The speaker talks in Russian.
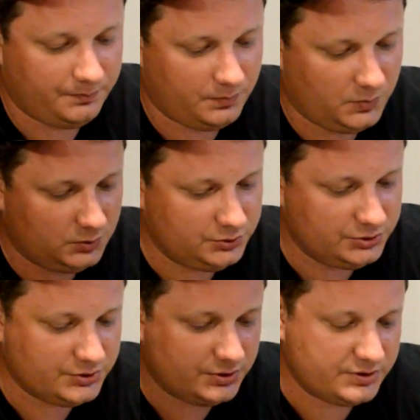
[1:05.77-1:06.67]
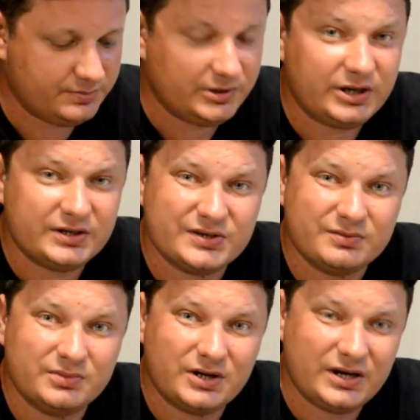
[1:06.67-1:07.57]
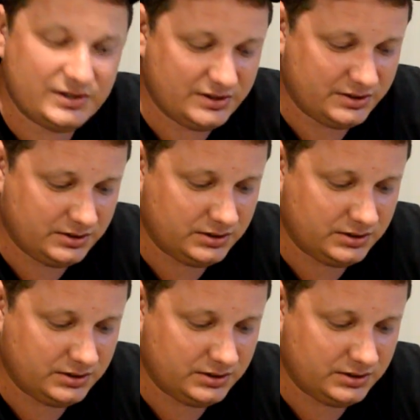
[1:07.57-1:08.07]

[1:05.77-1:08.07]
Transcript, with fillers: Научился разбирать, собирать,